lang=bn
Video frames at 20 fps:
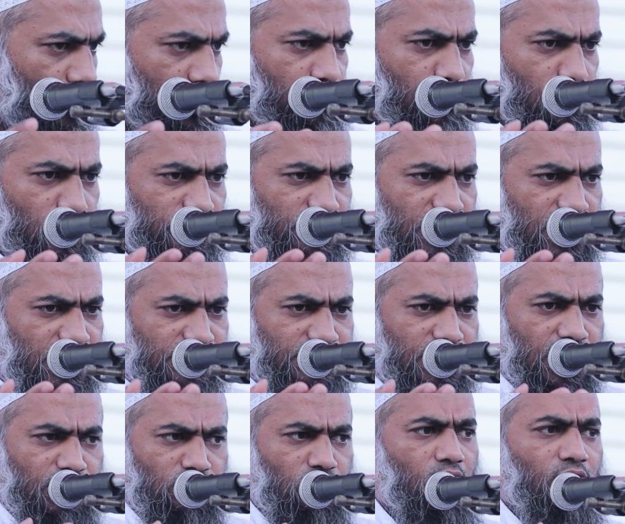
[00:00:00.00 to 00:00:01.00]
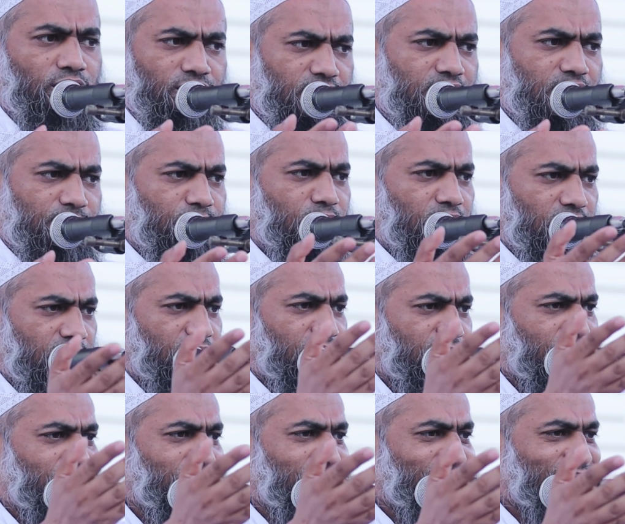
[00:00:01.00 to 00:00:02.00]
ওই বই চাইয়া চাইয়া তহফের কি পড়ে
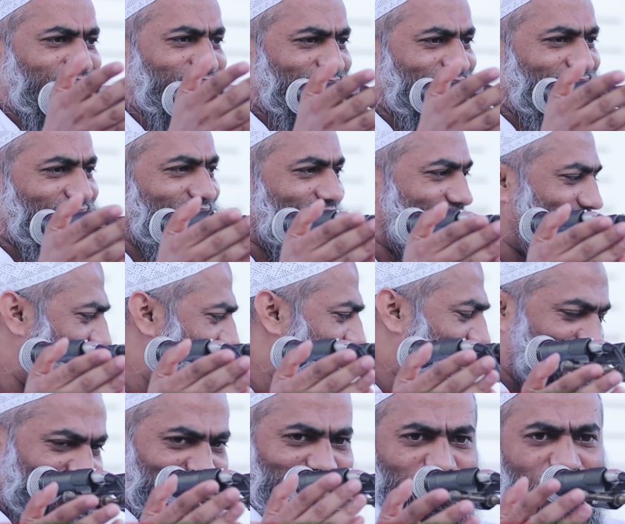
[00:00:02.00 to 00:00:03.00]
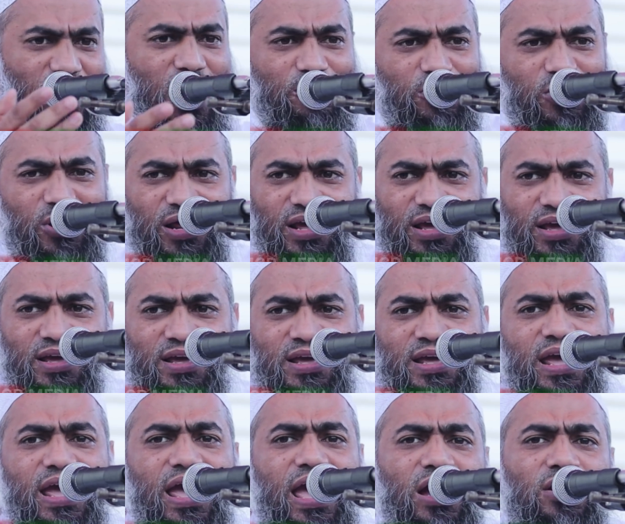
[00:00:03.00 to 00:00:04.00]
দোয়া পড়ে
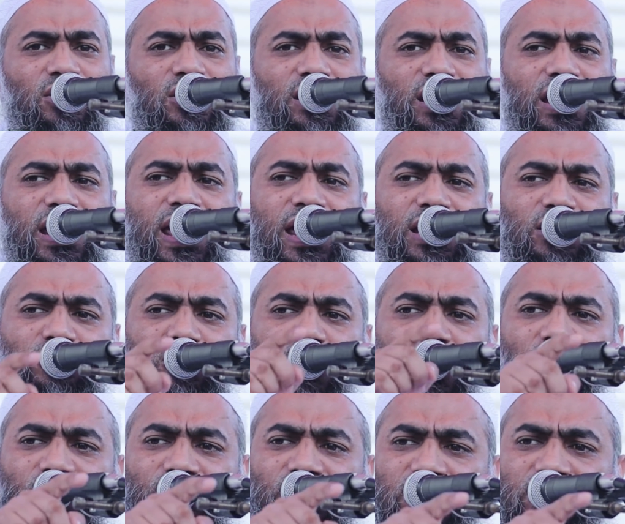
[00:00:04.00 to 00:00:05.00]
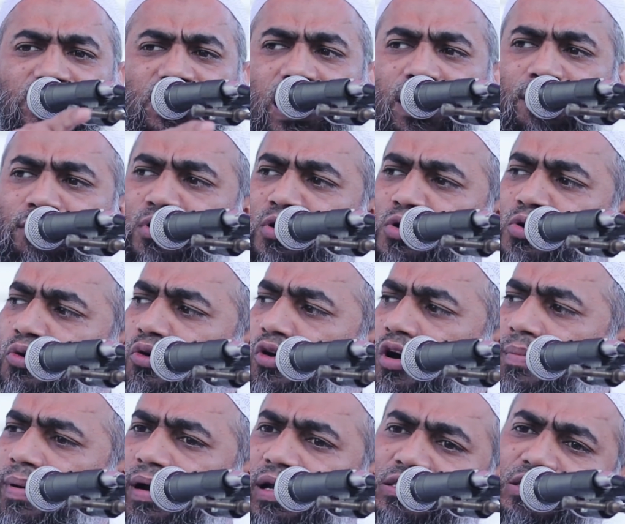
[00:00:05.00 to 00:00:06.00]
এখন এই তহফের দাম
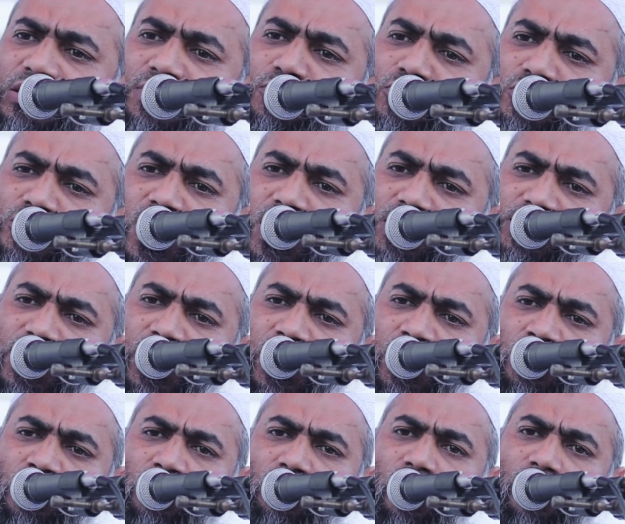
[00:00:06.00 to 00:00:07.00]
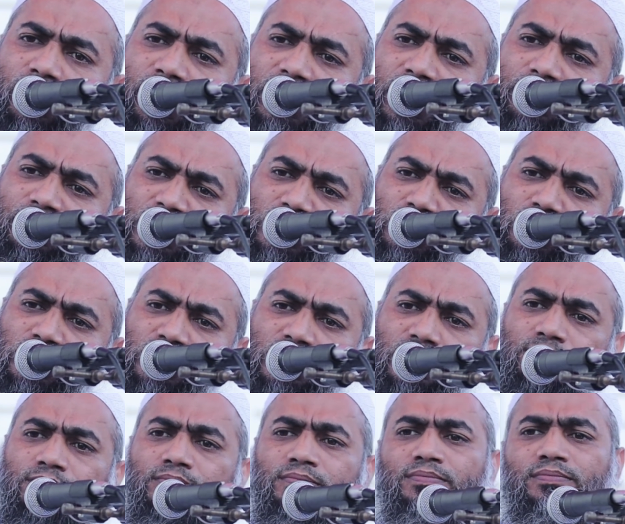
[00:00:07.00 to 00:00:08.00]
ওই বেটা যে বসে আছে ওই বেটা বেশি
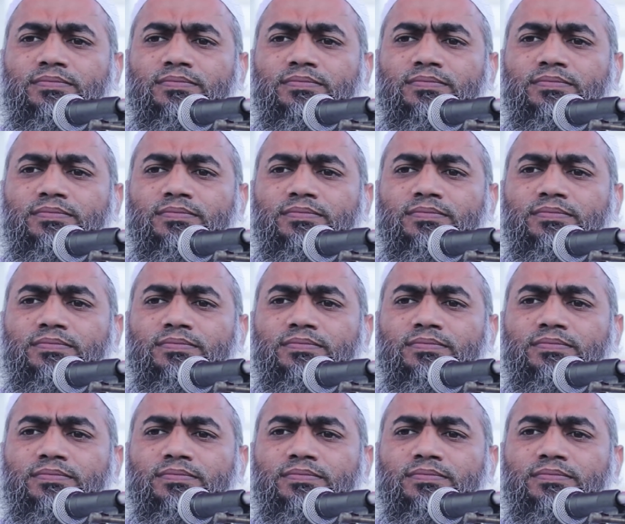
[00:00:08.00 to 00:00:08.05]
হয়েছে